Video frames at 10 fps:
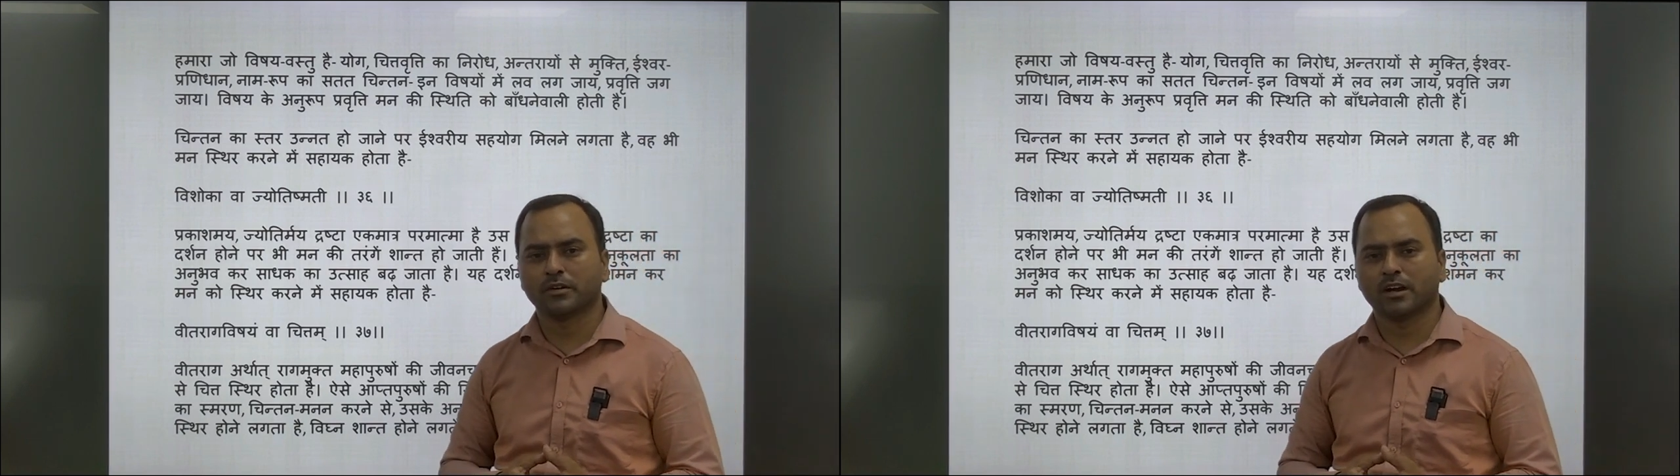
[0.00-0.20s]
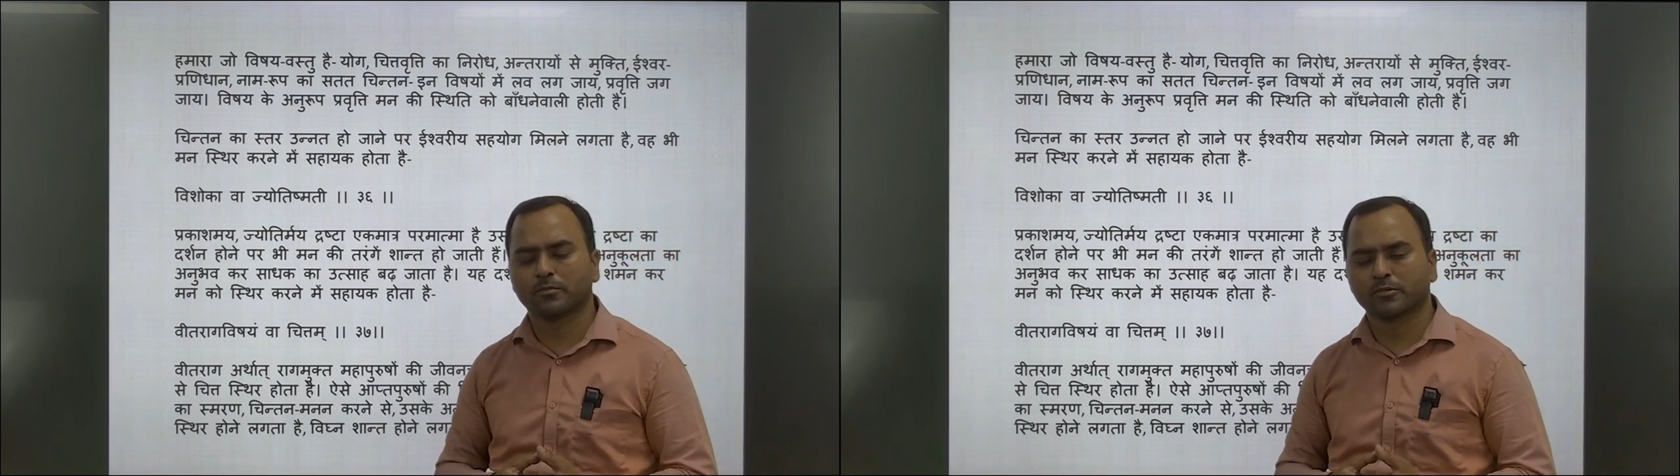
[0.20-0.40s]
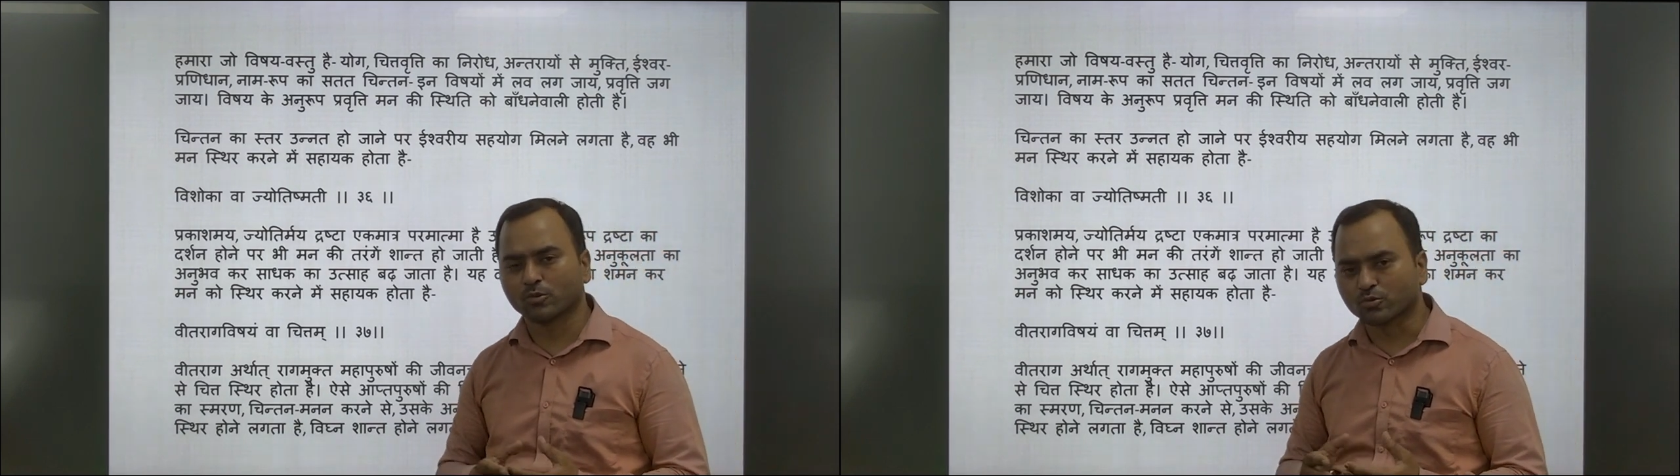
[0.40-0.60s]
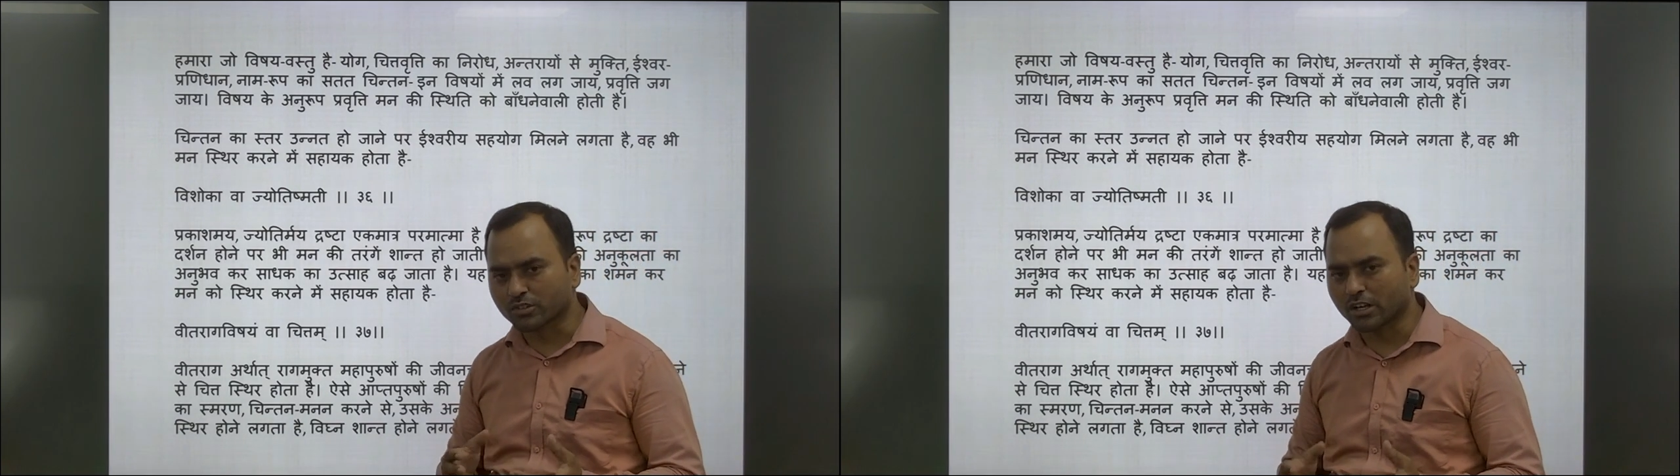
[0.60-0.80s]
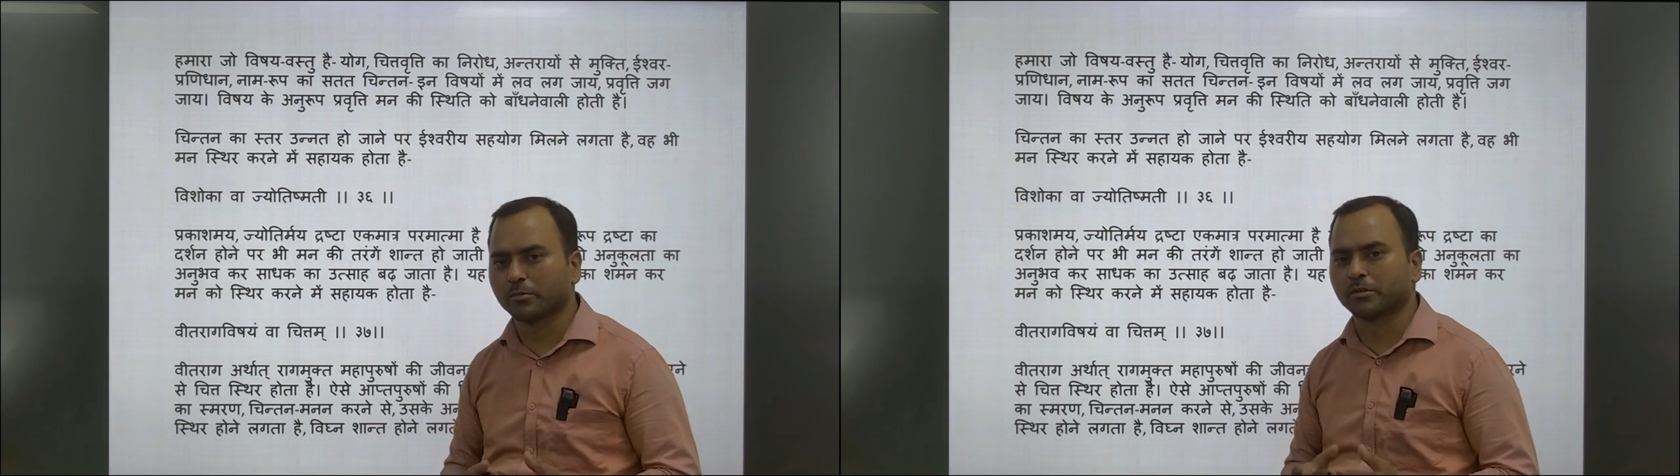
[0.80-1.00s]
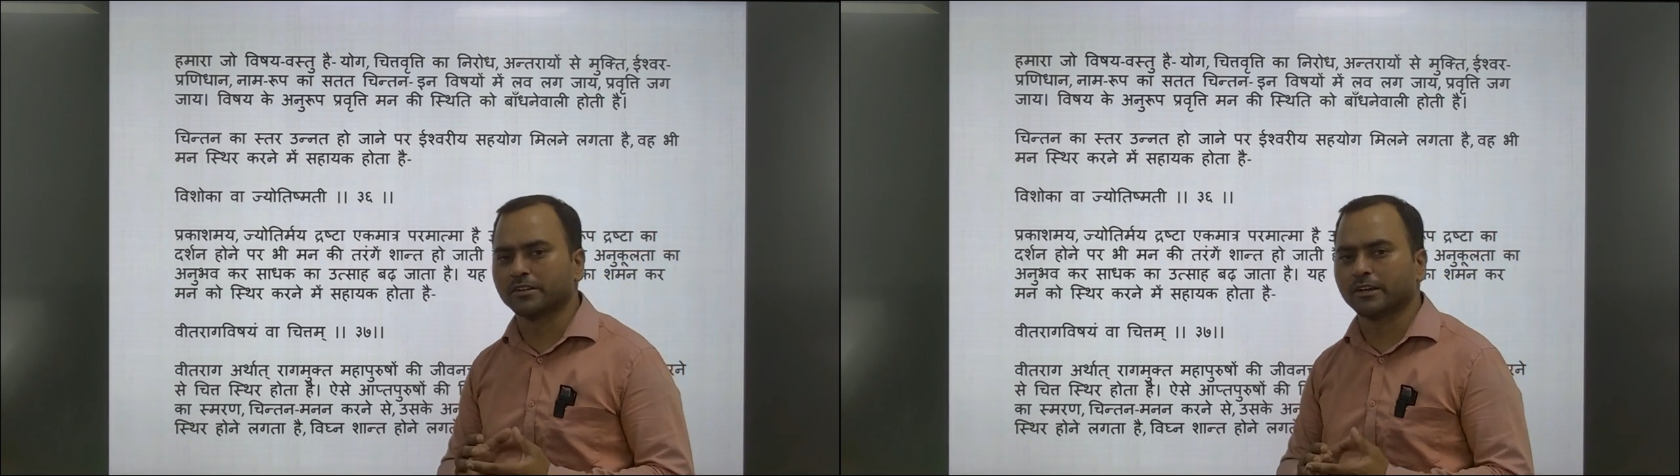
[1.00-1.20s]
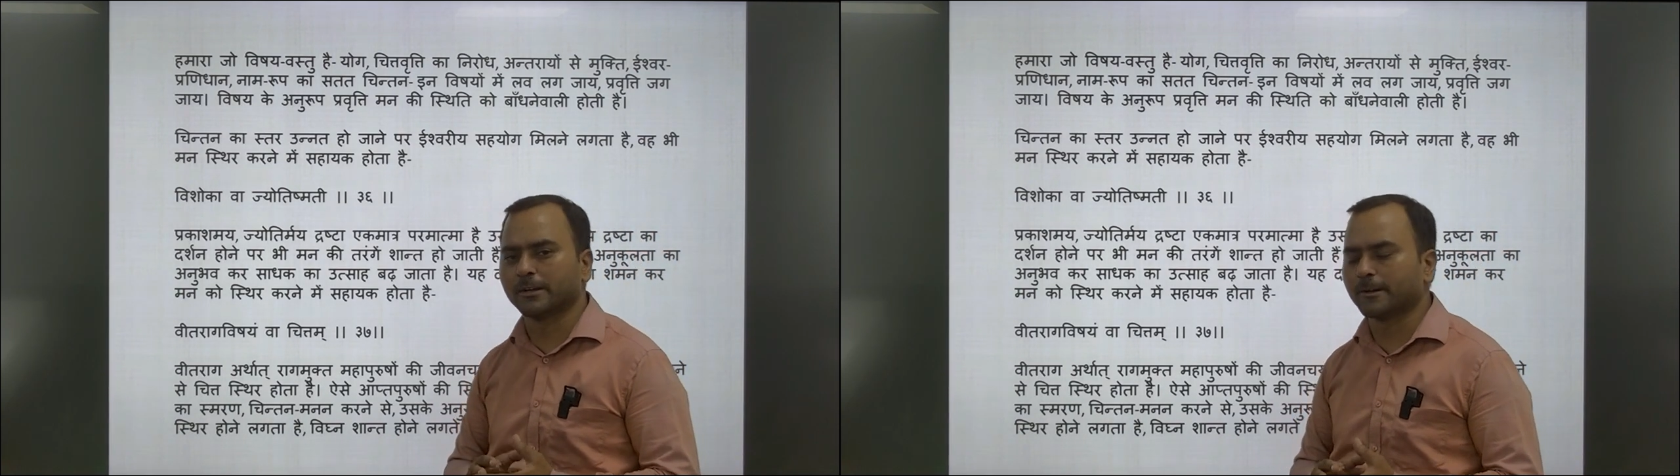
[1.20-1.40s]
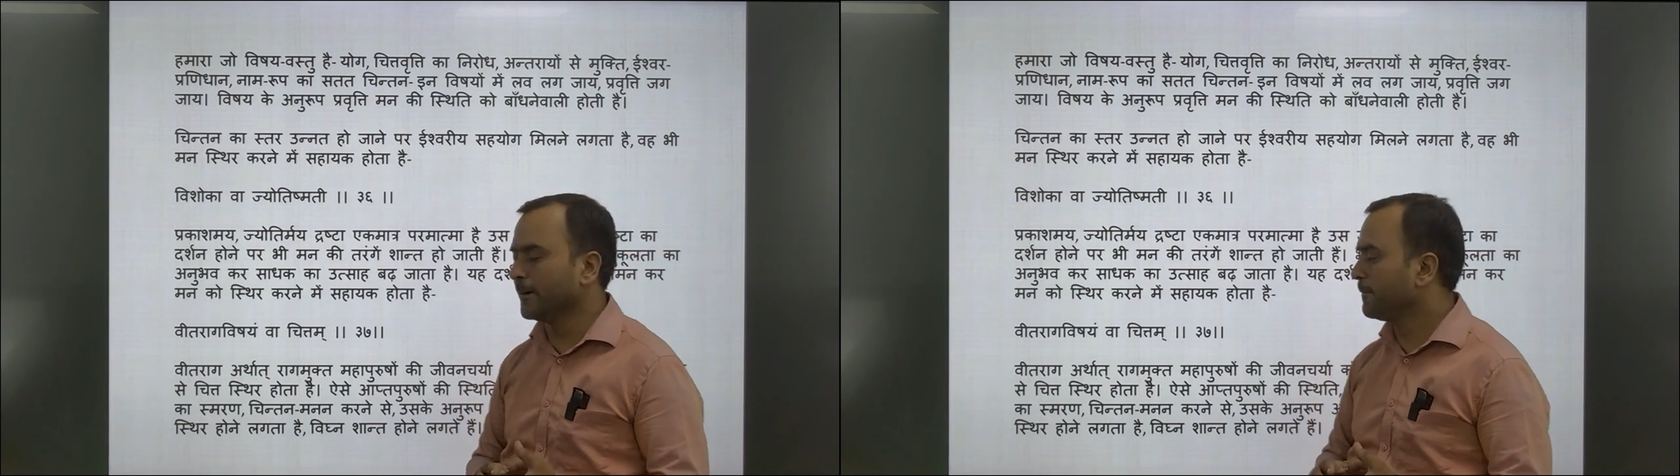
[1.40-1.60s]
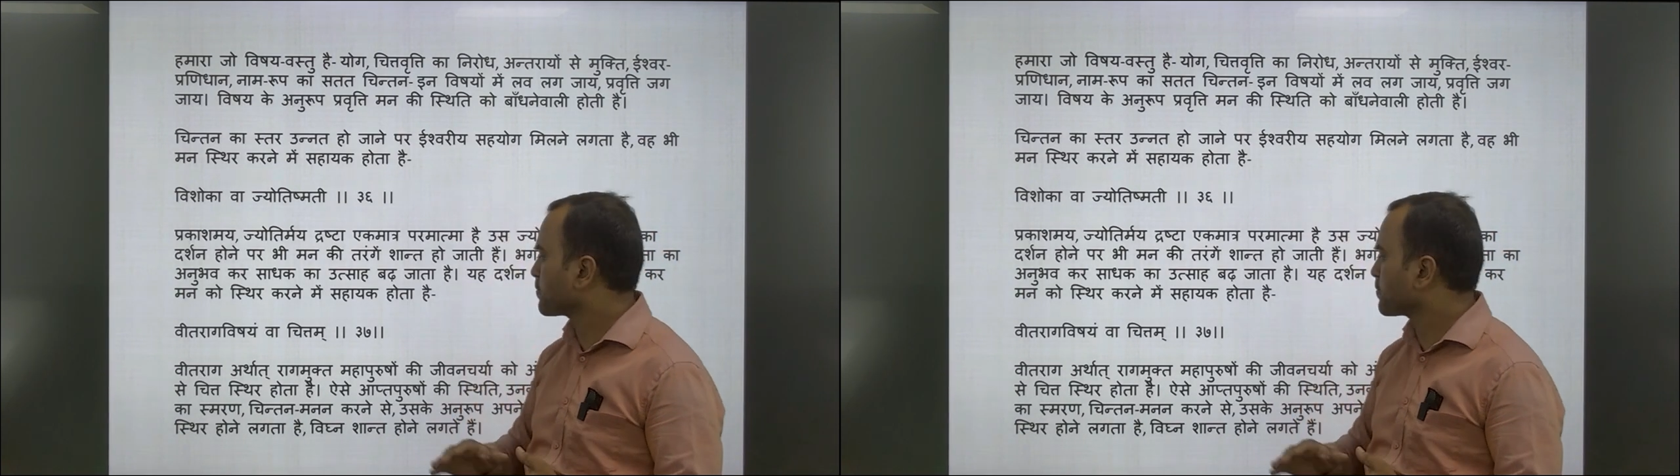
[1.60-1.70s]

पे आपका उत्साह बढ़ जाएगा